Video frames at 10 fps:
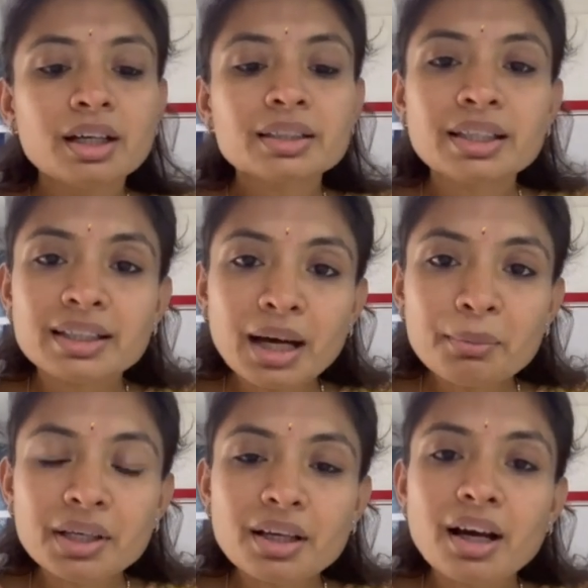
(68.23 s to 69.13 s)
टीका
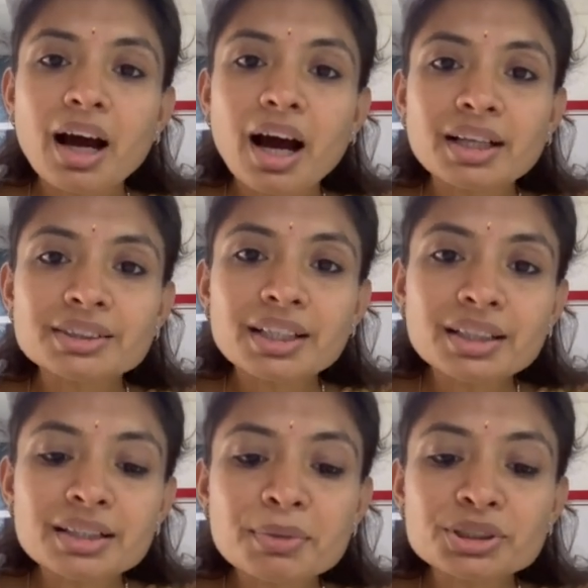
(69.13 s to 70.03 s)
में आचार्य
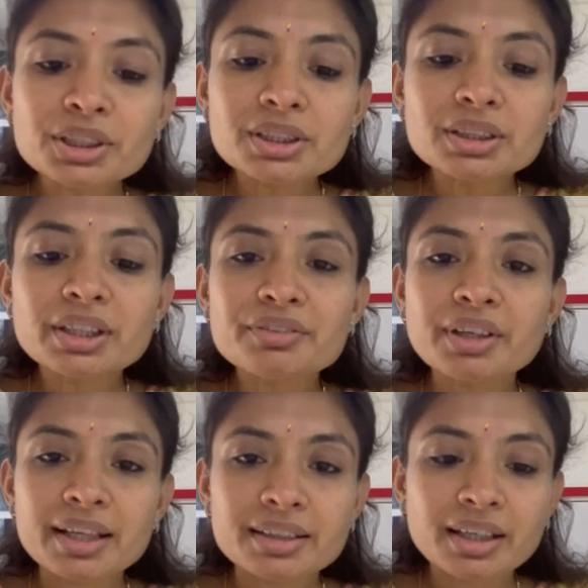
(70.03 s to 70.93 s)
अमरचंद्र देव
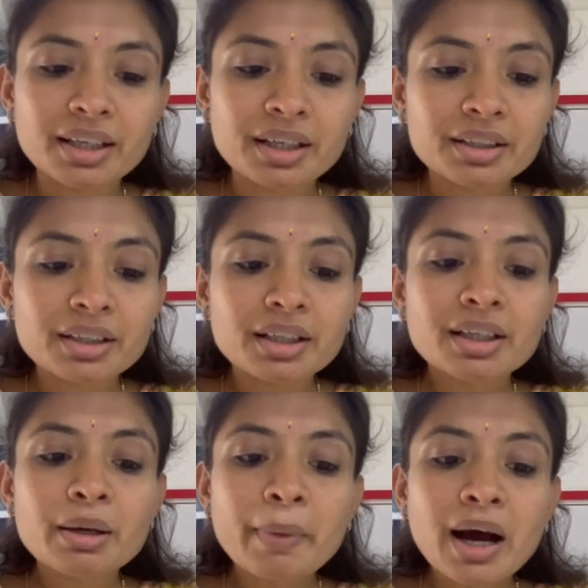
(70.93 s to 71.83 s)
कहते हैं
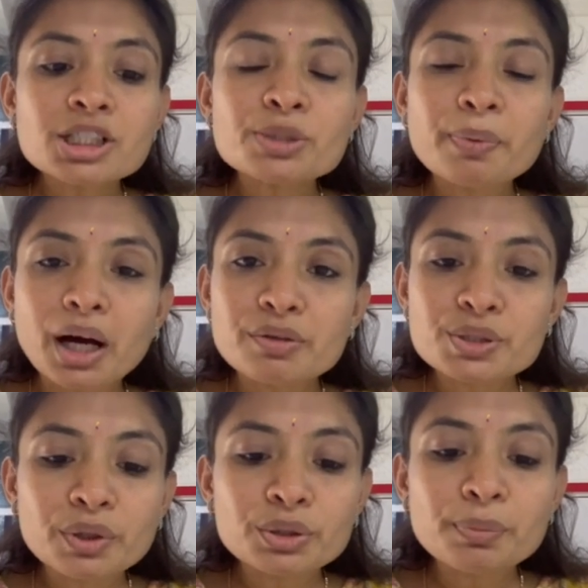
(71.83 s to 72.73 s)
पांच भाव
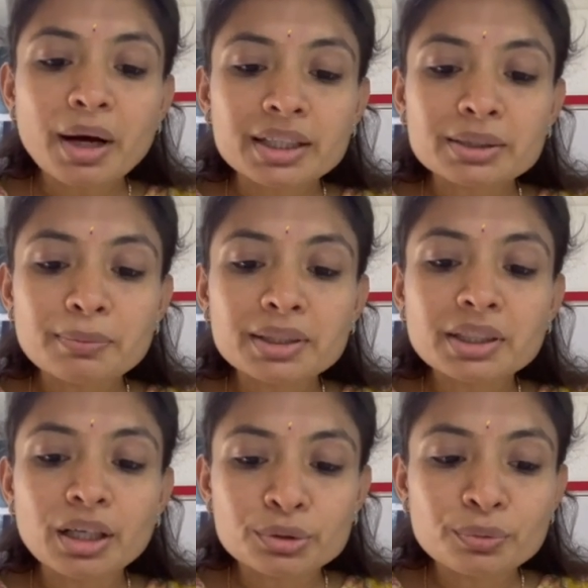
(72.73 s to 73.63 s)
स्वरूप आत्मा की
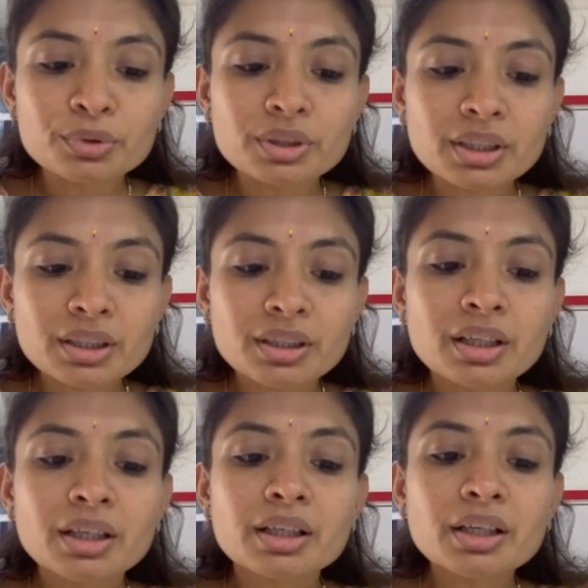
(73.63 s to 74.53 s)
अनुभूति
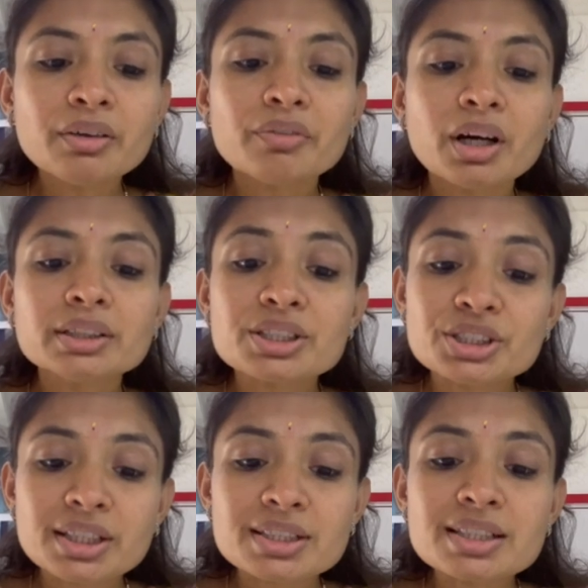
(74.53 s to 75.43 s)
ही वह
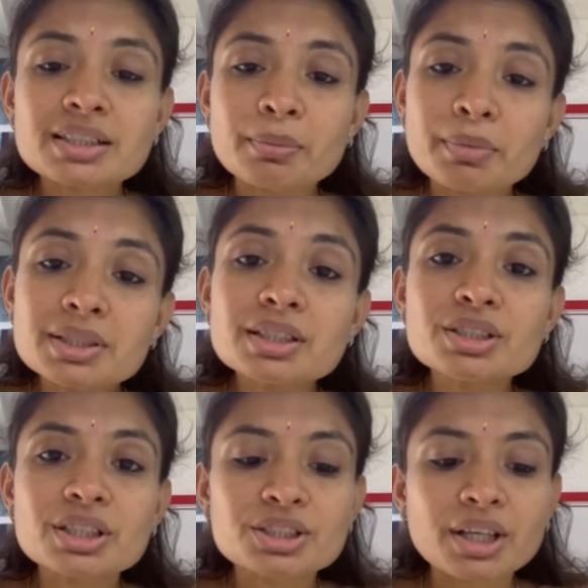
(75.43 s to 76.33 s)
निश्चय से समस्त
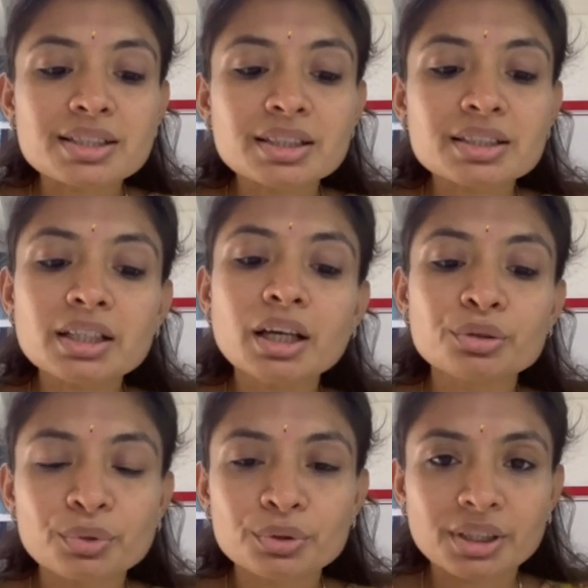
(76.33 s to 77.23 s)
जिन शासन की
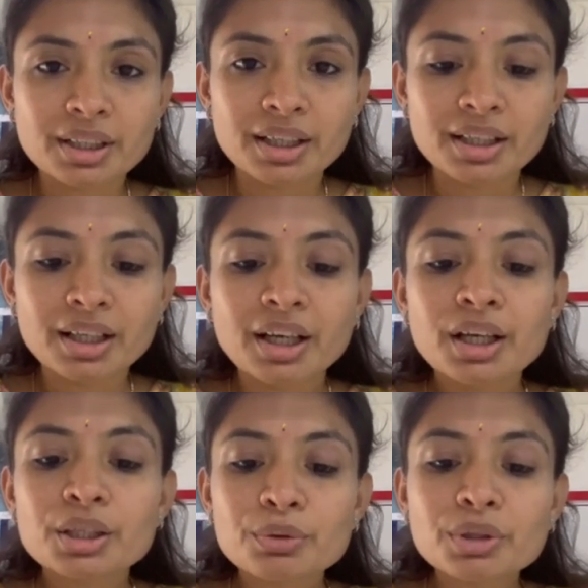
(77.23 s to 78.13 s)
अनुभूति है
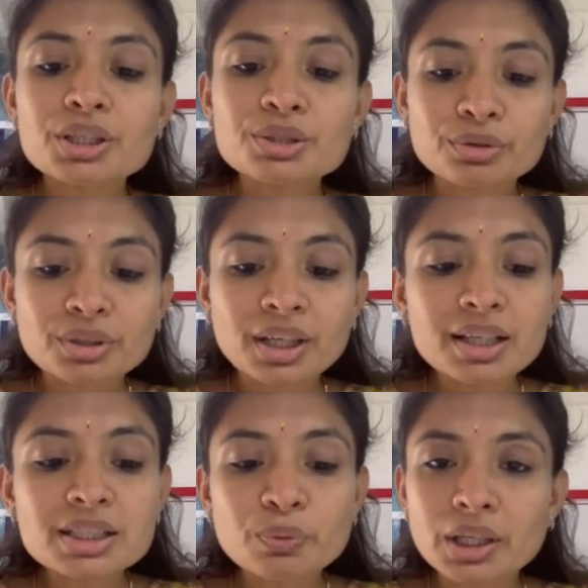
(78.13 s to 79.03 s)
क्योंकि श्रुत
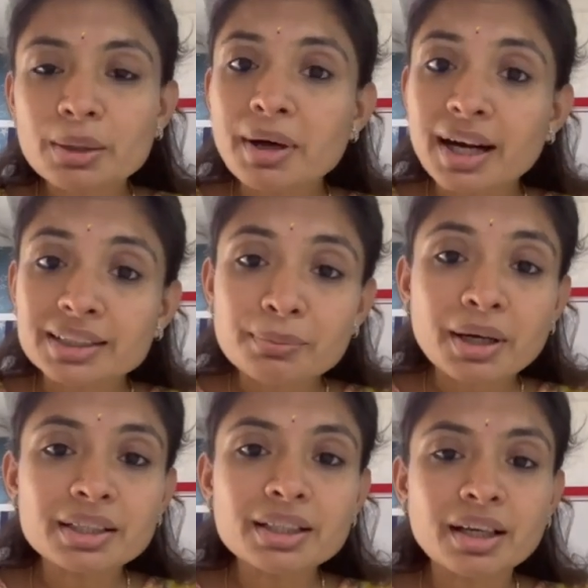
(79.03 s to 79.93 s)
ज्ञान स्वयं आत्मा
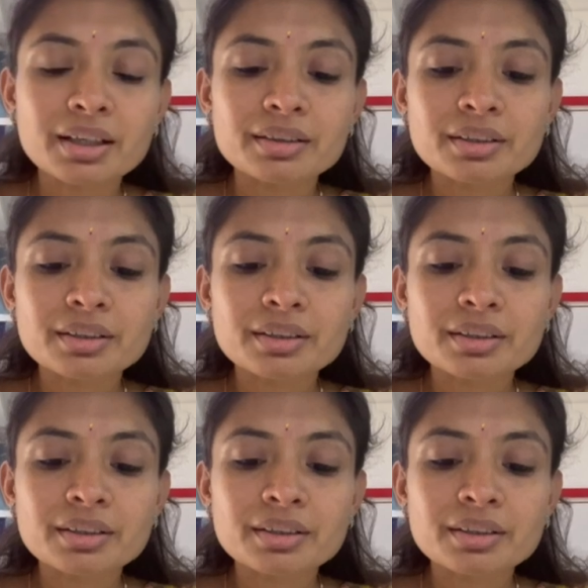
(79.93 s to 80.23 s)
ही है